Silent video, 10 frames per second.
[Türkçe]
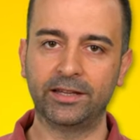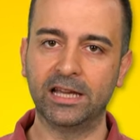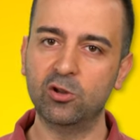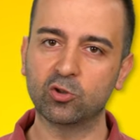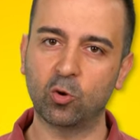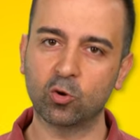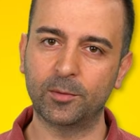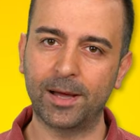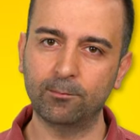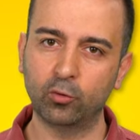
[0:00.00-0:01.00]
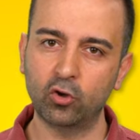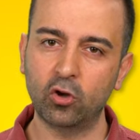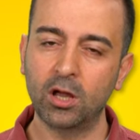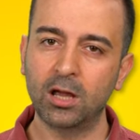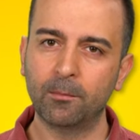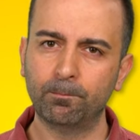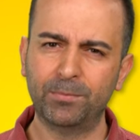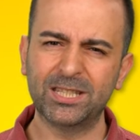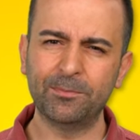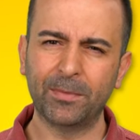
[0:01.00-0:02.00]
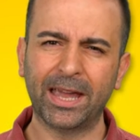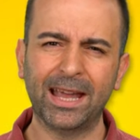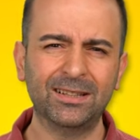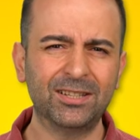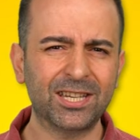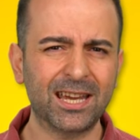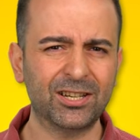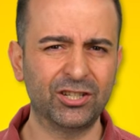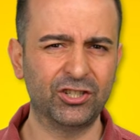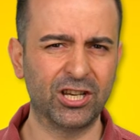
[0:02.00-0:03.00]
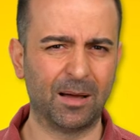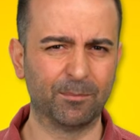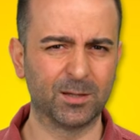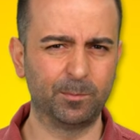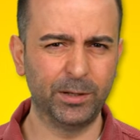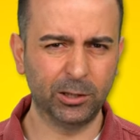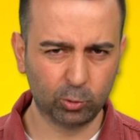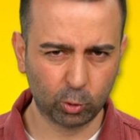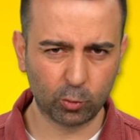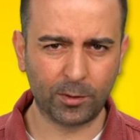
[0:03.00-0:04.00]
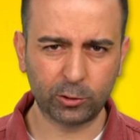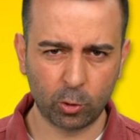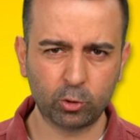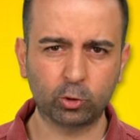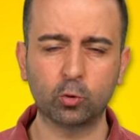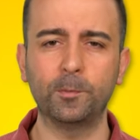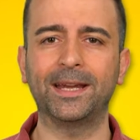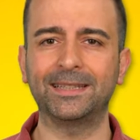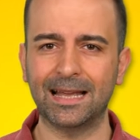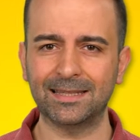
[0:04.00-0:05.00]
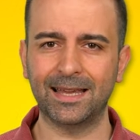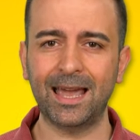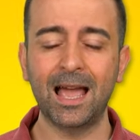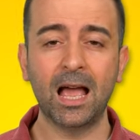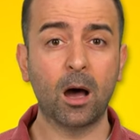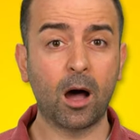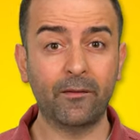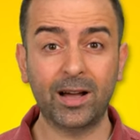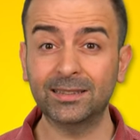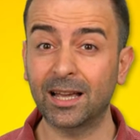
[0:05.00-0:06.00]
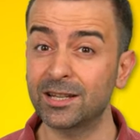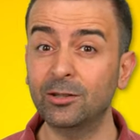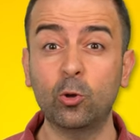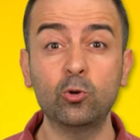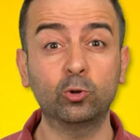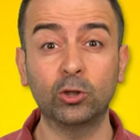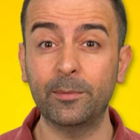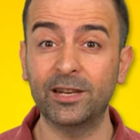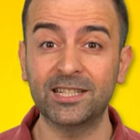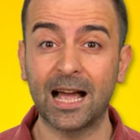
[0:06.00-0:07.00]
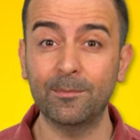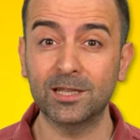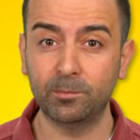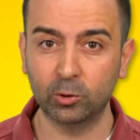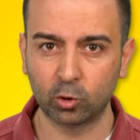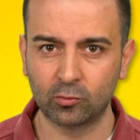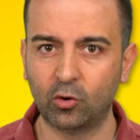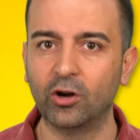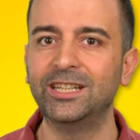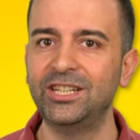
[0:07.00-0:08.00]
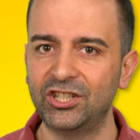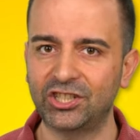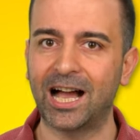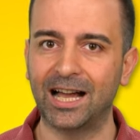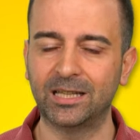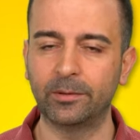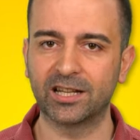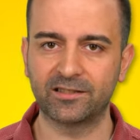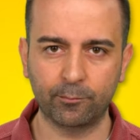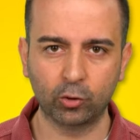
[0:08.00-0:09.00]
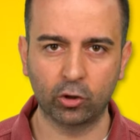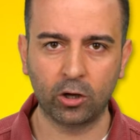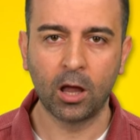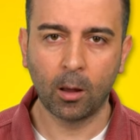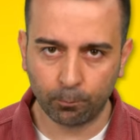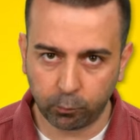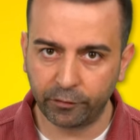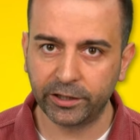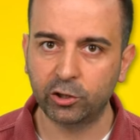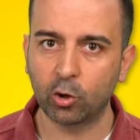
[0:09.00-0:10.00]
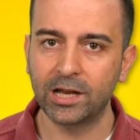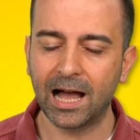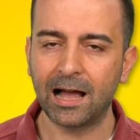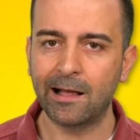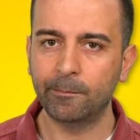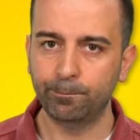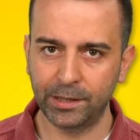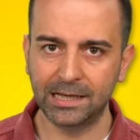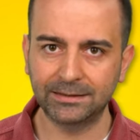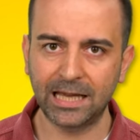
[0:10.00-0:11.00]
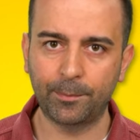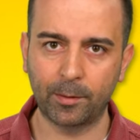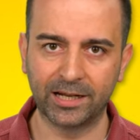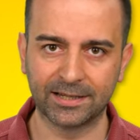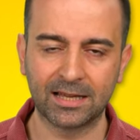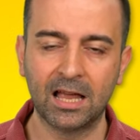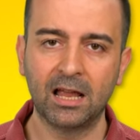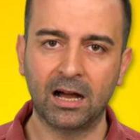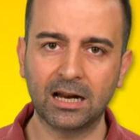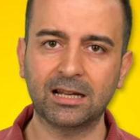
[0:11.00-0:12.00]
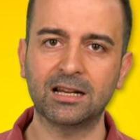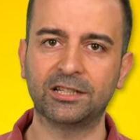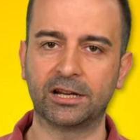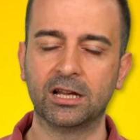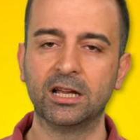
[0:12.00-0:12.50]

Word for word: Geliyorsa o zaman bunu bizim endişe yaşayacağımız bir duruma dönüştürmektense avantaja dönüştürebileceğimiz bir durumu inşa edebiliriz ve bunu bu videoyla birlikte yapabiliriz. Arkadaşlar